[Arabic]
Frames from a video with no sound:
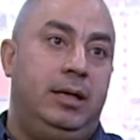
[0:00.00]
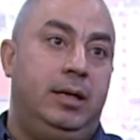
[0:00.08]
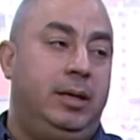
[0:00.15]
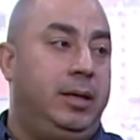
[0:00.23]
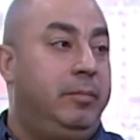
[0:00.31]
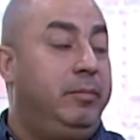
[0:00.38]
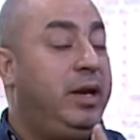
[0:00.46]

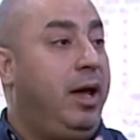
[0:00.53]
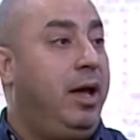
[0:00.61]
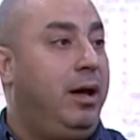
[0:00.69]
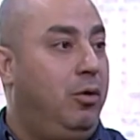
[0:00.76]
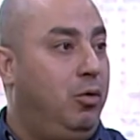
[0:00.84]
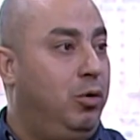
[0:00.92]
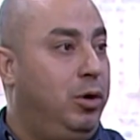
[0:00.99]
آه، من
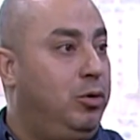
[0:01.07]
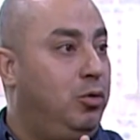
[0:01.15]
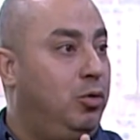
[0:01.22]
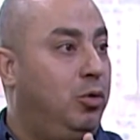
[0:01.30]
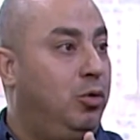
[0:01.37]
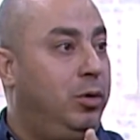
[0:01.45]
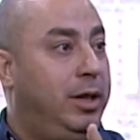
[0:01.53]
حقه
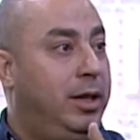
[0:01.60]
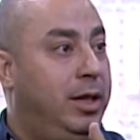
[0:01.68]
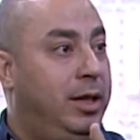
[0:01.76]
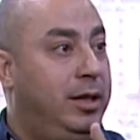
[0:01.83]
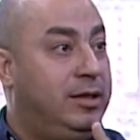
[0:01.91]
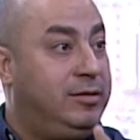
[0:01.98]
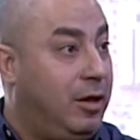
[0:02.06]
انه آه،
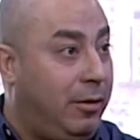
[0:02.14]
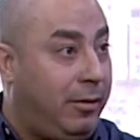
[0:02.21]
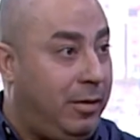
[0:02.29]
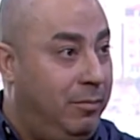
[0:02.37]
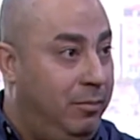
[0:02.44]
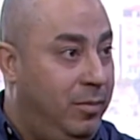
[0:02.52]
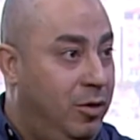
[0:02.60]

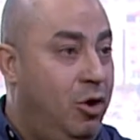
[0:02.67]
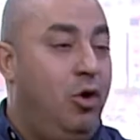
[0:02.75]
يتكرم